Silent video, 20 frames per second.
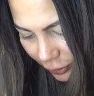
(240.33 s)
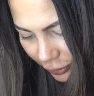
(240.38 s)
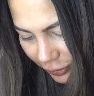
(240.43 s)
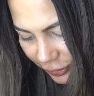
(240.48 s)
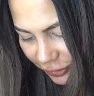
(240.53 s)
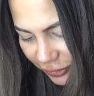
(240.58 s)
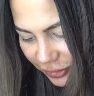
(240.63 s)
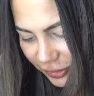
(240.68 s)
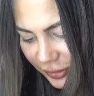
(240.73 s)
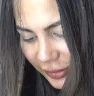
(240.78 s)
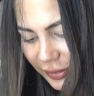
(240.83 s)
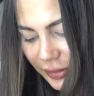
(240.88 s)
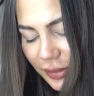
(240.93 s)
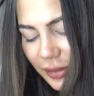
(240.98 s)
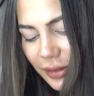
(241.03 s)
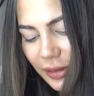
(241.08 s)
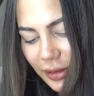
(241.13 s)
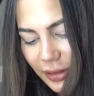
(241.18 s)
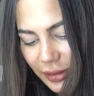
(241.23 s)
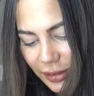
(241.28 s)
Onun için
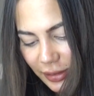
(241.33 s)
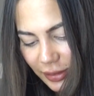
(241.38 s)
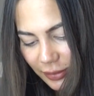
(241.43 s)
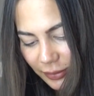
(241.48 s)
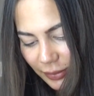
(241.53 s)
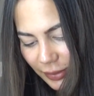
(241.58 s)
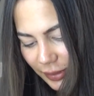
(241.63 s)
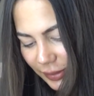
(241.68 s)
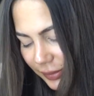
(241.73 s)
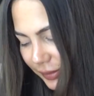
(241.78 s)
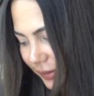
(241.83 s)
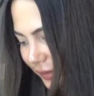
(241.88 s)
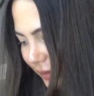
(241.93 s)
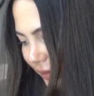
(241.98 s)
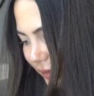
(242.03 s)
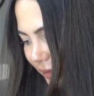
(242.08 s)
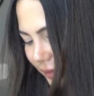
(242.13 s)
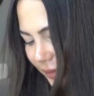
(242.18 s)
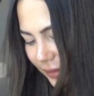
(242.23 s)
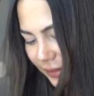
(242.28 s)
biraz
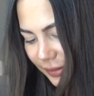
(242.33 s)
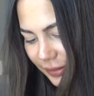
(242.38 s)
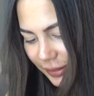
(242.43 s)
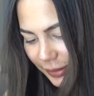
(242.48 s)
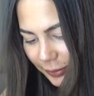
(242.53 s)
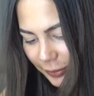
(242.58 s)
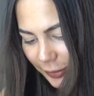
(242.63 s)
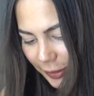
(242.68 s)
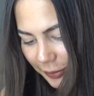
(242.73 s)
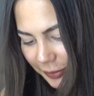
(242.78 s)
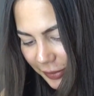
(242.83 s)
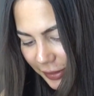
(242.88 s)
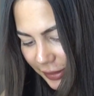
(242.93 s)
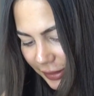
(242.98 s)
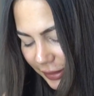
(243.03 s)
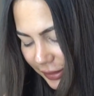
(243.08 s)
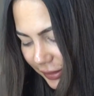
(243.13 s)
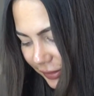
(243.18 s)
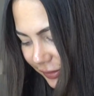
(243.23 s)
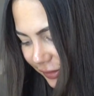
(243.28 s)
dikkatli takmam
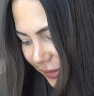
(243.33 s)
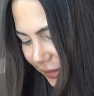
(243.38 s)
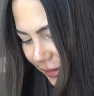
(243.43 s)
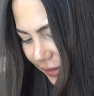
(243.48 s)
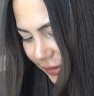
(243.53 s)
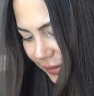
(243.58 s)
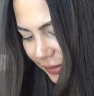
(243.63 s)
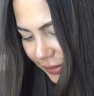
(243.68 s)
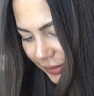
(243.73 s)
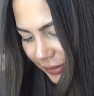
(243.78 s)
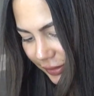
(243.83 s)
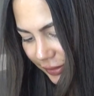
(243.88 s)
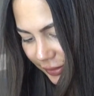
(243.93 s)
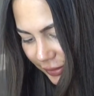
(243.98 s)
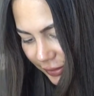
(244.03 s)
gerekecek.